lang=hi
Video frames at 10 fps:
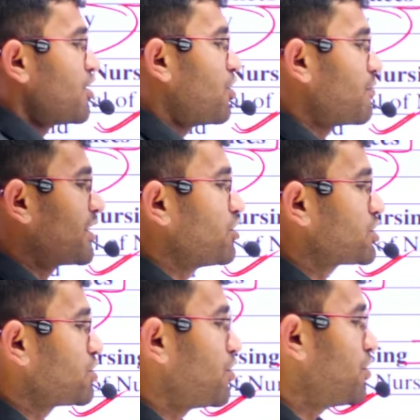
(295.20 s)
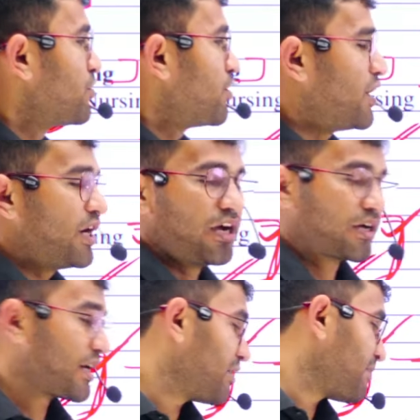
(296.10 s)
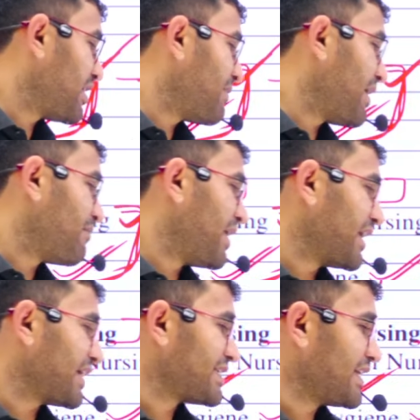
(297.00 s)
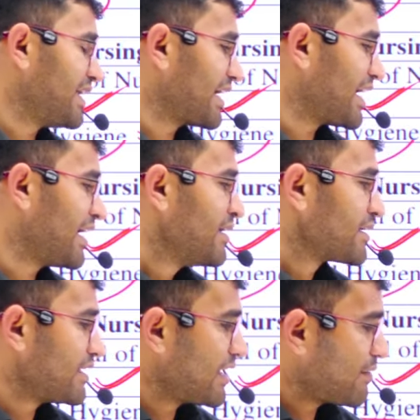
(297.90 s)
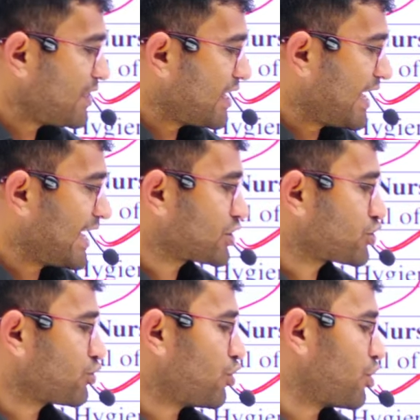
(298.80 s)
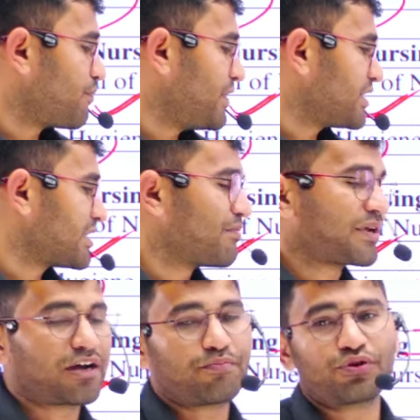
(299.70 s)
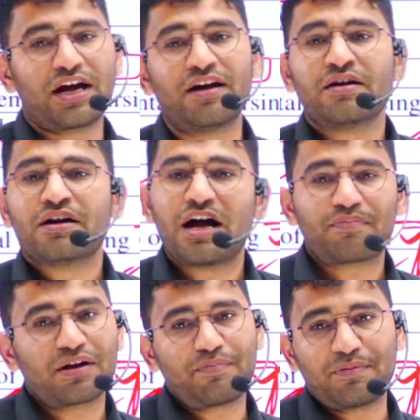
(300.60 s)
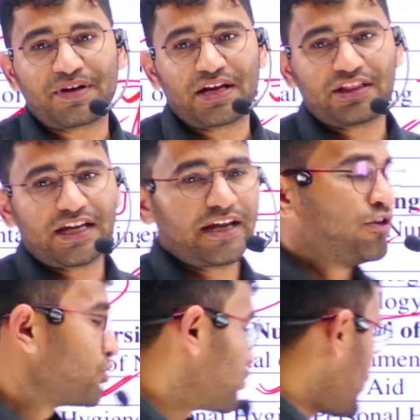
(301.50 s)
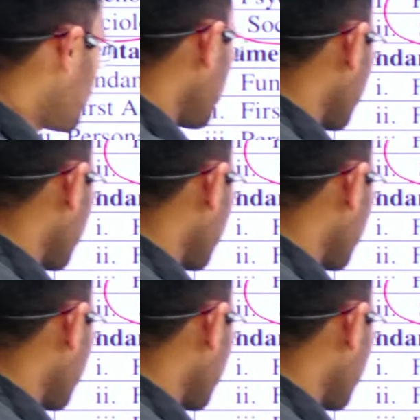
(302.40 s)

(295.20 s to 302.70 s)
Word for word: और मेरे दोस्तों करीब करीब आप मान के चलिएगा कि यह भी 100 और 20 नंबर का पूरा आपका पेपर रहता है तो टोटल